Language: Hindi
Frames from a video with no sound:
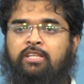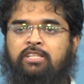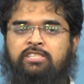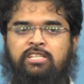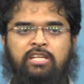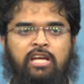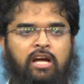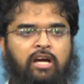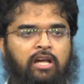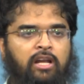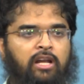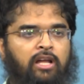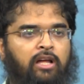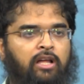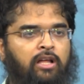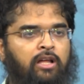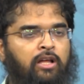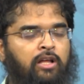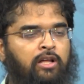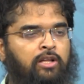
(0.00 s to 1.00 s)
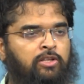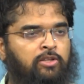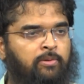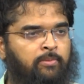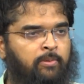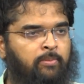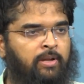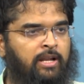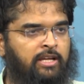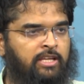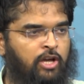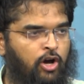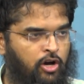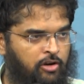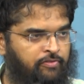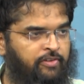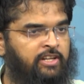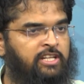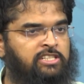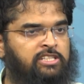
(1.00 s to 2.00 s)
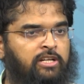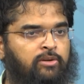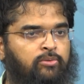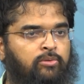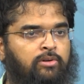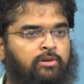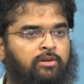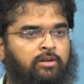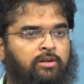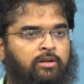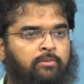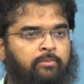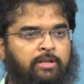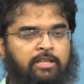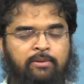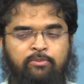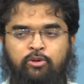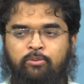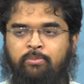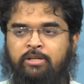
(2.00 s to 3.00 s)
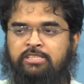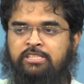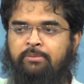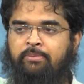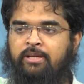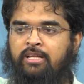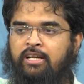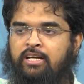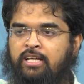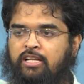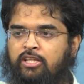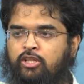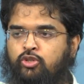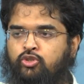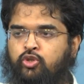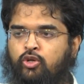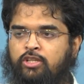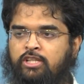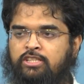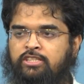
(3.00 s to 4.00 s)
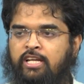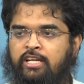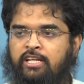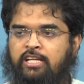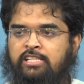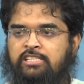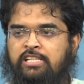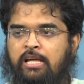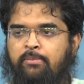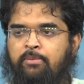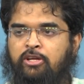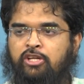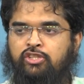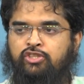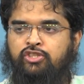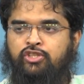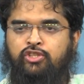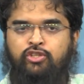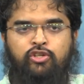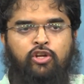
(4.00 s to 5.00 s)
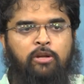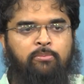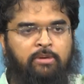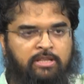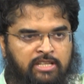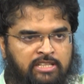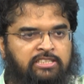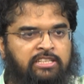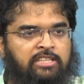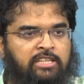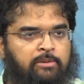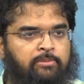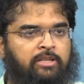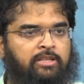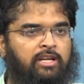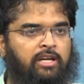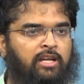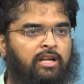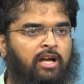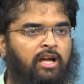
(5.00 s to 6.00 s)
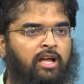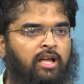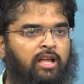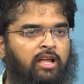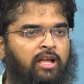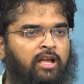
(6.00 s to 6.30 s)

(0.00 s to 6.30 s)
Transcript: मदरसे क्या करना तो मैं बोला क्या ऑर्फनेज है वो मतलब तुम बच्चे पैदा करके तो छोड़ते तो जाएंगे इस्लामिक इंस्टीट्यूट और मदरसा तरबियत करेंगे